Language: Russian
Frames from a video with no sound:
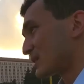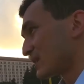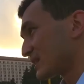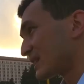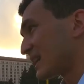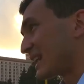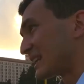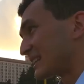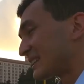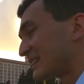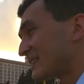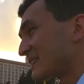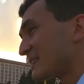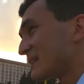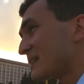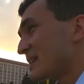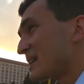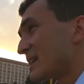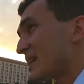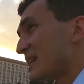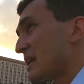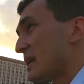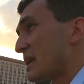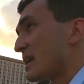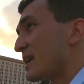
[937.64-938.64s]
Сенат.
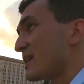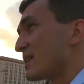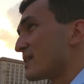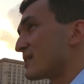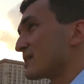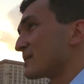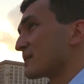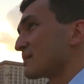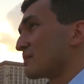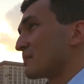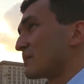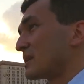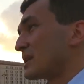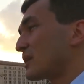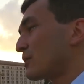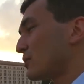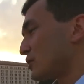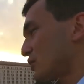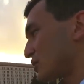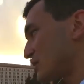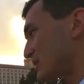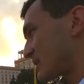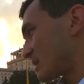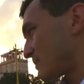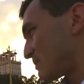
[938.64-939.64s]
И мне
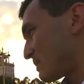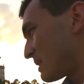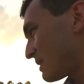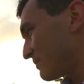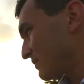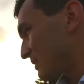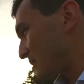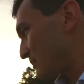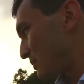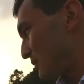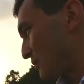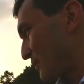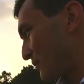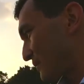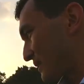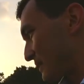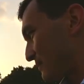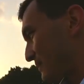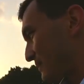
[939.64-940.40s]
очень забавно было в